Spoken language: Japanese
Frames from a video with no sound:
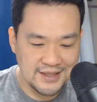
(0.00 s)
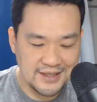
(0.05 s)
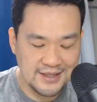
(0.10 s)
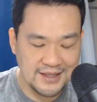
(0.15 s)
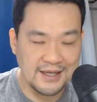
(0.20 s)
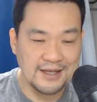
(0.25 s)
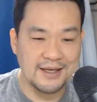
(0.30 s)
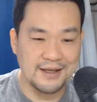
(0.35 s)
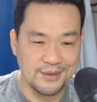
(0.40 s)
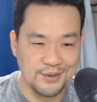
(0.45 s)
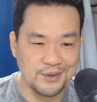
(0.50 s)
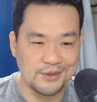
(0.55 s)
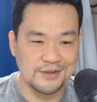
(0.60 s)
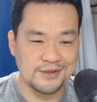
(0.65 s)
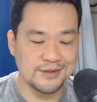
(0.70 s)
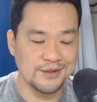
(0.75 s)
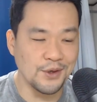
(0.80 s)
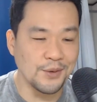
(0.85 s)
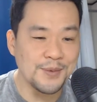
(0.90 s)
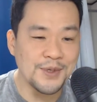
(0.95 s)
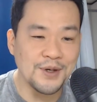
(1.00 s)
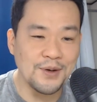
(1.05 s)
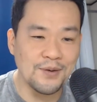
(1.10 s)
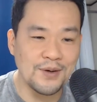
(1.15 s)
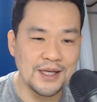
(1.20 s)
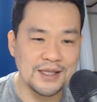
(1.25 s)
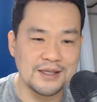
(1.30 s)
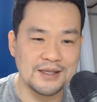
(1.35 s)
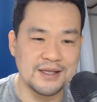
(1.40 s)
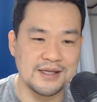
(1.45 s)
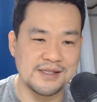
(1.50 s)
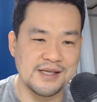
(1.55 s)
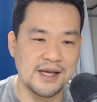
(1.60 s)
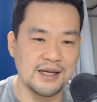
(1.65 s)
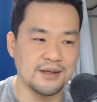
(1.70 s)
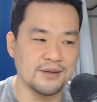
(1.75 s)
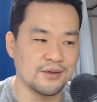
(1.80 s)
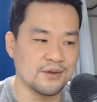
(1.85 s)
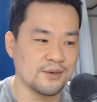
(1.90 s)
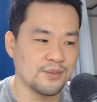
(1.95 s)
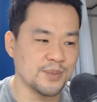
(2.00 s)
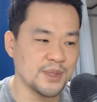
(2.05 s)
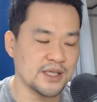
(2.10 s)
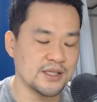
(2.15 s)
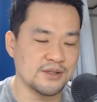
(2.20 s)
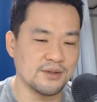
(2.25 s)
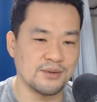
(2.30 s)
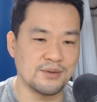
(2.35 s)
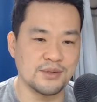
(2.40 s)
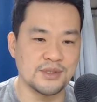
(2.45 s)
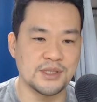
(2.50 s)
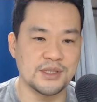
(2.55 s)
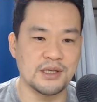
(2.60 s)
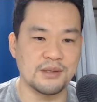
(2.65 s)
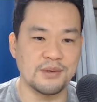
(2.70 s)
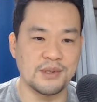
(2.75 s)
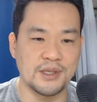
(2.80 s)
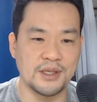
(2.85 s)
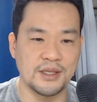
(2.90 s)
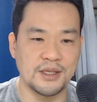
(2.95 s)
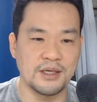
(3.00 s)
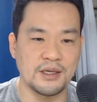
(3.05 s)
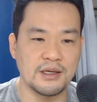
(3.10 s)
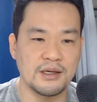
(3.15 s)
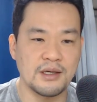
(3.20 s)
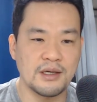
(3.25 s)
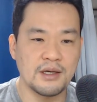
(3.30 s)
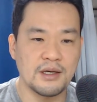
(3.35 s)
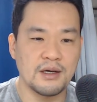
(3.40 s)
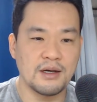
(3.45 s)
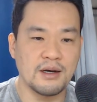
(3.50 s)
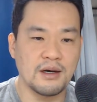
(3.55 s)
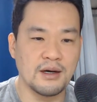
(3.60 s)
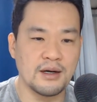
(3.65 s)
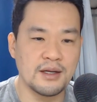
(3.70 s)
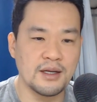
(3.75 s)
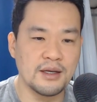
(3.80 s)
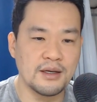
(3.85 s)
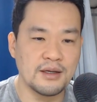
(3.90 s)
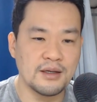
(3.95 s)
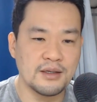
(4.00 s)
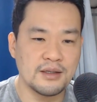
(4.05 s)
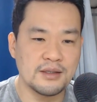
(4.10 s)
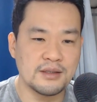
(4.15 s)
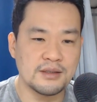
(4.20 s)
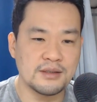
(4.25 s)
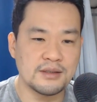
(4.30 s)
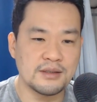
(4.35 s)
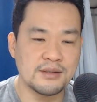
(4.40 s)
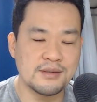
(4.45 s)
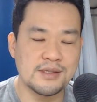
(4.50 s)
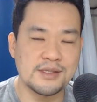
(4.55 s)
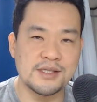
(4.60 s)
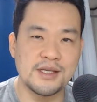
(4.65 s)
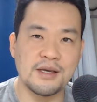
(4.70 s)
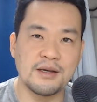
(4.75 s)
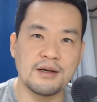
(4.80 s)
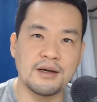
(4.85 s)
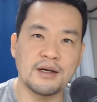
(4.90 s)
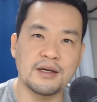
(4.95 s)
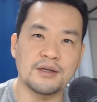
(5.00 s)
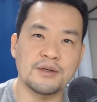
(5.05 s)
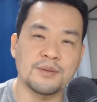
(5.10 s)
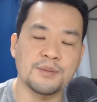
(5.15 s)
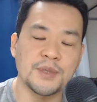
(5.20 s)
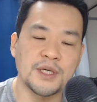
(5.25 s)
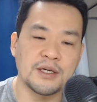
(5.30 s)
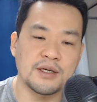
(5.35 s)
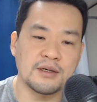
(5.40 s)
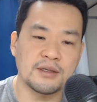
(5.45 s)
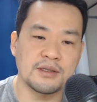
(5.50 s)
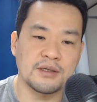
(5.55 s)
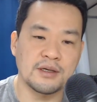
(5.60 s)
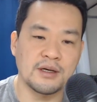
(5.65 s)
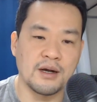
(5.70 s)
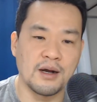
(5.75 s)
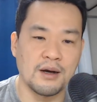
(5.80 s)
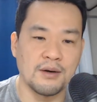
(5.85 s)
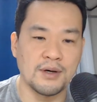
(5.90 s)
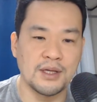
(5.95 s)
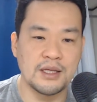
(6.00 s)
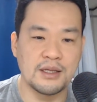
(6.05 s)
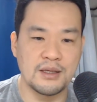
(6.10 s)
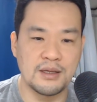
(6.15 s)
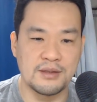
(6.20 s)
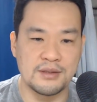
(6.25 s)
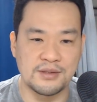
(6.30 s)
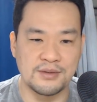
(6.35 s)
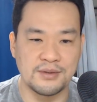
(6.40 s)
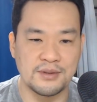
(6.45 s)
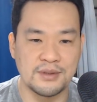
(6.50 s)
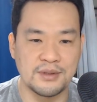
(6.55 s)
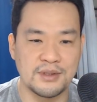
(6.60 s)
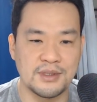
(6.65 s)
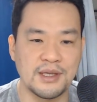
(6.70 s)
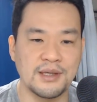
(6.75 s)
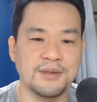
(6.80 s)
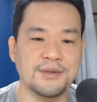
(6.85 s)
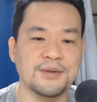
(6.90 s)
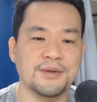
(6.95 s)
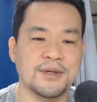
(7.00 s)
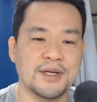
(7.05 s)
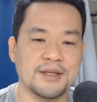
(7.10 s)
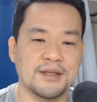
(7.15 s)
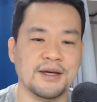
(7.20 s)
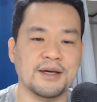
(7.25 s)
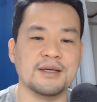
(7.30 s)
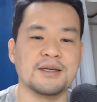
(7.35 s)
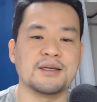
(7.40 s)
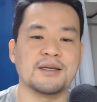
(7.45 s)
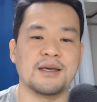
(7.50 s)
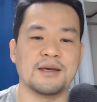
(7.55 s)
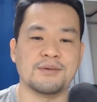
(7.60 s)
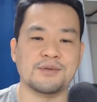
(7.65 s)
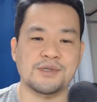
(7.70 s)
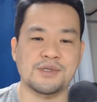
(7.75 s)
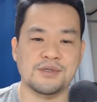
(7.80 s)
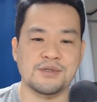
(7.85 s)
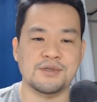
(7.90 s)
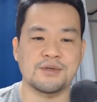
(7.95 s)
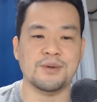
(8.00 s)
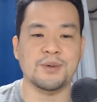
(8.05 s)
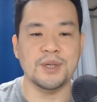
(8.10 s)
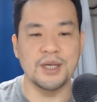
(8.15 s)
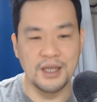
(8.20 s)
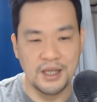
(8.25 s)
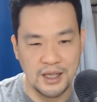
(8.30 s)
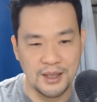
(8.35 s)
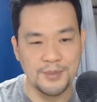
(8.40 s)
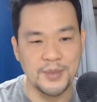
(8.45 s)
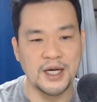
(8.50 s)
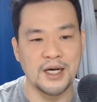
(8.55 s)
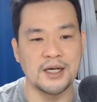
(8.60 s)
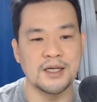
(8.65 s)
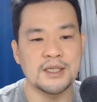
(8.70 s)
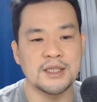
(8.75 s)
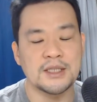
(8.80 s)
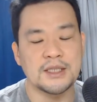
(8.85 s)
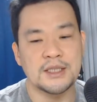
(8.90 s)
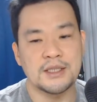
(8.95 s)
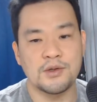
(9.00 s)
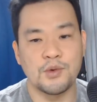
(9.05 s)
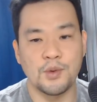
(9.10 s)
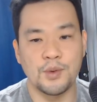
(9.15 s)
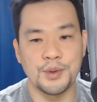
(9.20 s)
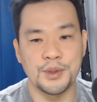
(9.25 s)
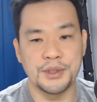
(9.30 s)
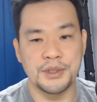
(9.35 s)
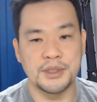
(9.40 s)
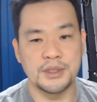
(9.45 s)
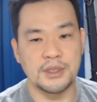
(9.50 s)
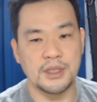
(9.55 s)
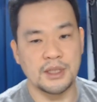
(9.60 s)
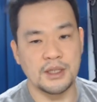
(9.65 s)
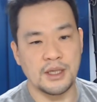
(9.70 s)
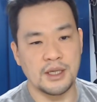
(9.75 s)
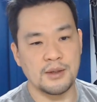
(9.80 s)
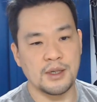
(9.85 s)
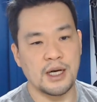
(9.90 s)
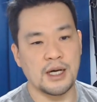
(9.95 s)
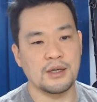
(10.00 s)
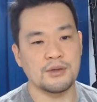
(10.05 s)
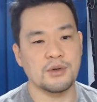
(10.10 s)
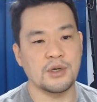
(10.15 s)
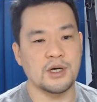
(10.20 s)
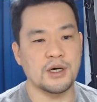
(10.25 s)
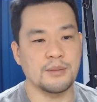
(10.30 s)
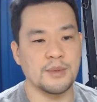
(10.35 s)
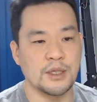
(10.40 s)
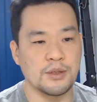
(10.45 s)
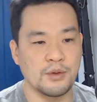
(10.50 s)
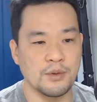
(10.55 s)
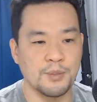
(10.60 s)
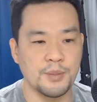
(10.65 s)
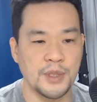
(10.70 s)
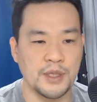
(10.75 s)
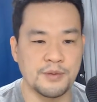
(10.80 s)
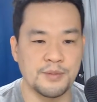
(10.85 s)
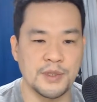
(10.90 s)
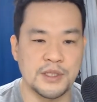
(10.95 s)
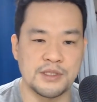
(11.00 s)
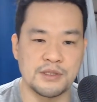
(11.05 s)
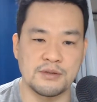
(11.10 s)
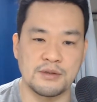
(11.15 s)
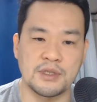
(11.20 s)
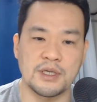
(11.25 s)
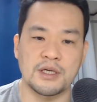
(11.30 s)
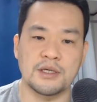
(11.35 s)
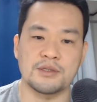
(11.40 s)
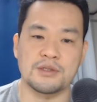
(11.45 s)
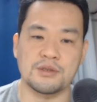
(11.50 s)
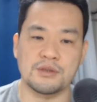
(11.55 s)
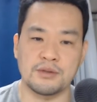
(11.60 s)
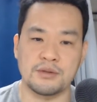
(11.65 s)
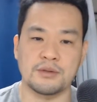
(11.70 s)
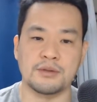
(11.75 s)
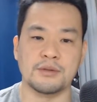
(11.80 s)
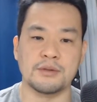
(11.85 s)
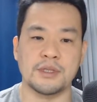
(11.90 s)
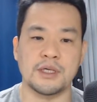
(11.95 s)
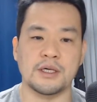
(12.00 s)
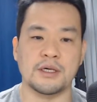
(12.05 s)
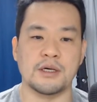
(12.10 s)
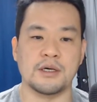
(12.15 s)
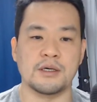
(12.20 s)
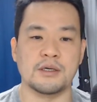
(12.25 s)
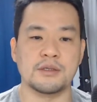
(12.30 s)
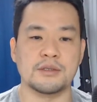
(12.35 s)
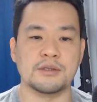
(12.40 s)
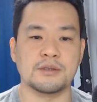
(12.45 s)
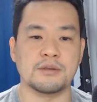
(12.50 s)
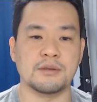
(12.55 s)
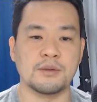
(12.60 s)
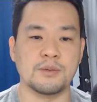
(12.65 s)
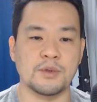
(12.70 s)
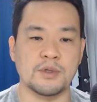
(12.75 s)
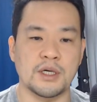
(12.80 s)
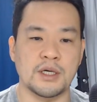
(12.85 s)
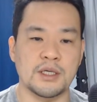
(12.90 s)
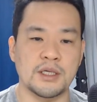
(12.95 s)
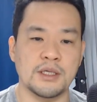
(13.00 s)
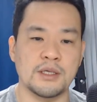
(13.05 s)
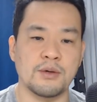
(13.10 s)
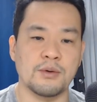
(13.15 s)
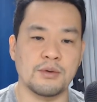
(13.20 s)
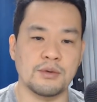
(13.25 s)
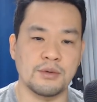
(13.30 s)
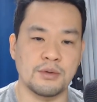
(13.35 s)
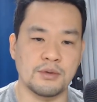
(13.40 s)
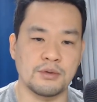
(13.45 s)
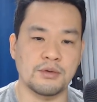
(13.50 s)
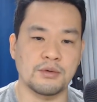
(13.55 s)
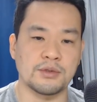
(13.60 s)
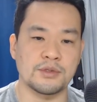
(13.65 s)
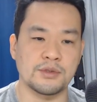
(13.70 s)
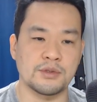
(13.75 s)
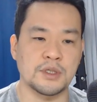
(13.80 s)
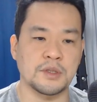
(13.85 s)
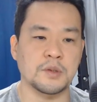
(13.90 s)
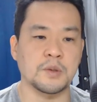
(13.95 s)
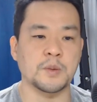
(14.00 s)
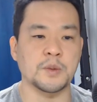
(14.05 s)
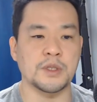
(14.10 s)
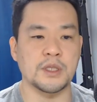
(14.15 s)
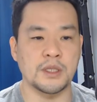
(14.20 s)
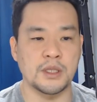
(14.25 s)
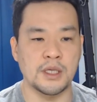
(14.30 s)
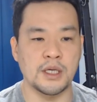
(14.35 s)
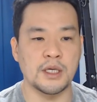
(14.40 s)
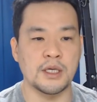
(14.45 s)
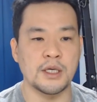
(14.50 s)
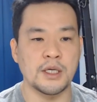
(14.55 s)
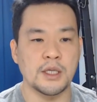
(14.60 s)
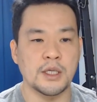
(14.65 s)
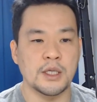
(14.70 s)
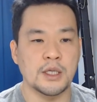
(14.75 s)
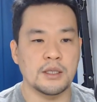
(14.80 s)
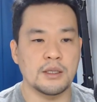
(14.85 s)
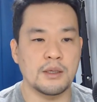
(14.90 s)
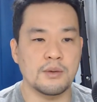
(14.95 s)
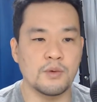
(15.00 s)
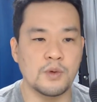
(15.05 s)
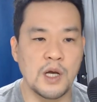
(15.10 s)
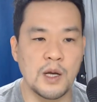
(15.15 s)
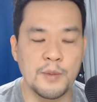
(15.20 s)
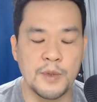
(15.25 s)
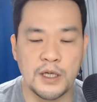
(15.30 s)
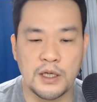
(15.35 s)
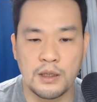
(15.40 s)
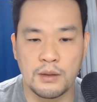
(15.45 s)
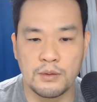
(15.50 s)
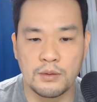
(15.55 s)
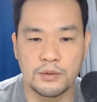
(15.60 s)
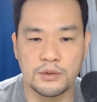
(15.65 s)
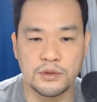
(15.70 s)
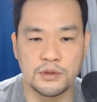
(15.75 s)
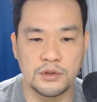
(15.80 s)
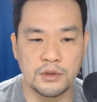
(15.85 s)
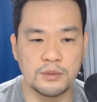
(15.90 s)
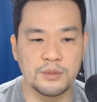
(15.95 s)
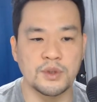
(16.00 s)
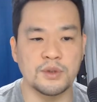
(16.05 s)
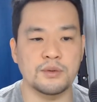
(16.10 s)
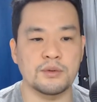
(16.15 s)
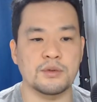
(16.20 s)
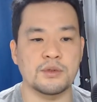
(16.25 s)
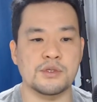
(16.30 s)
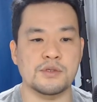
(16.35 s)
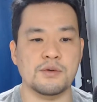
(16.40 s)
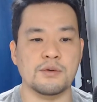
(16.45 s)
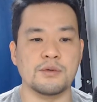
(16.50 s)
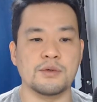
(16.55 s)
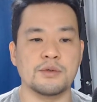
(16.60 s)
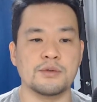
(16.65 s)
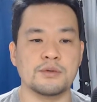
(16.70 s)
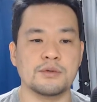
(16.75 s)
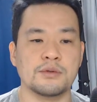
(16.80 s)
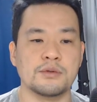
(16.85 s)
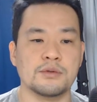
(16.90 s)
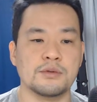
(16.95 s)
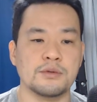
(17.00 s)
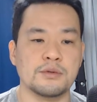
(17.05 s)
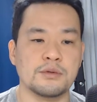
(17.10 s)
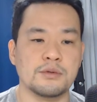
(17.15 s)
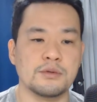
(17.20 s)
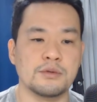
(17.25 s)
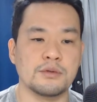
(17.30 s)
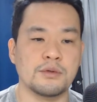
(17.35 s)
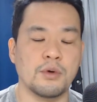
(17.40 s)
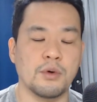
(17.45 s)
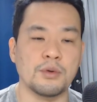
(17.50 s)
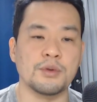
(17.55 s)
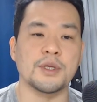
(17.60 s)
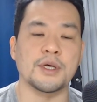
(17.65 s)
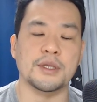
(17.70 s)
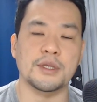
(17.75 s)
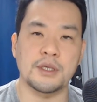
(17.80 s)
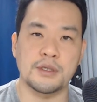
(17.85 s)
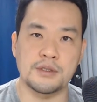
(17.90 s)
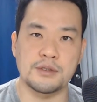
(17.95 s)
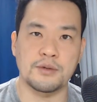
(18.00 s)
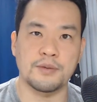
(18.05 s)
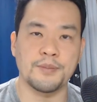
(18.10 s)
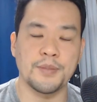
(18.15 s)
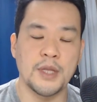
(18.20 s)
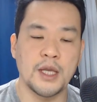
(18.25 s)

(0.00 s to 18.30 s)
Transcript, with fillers: だけど、読み終わって最後のページを閉じた時に、あれ世界の見え方が変わってるぞっていうような体験をする。これが、まあ、こういったね、ハードカバーの600ページの大調の、なんか、すごい僕はいい本の特徴だと思ってて。で、このアメリカの音調も本当にそういう本だったんですよ。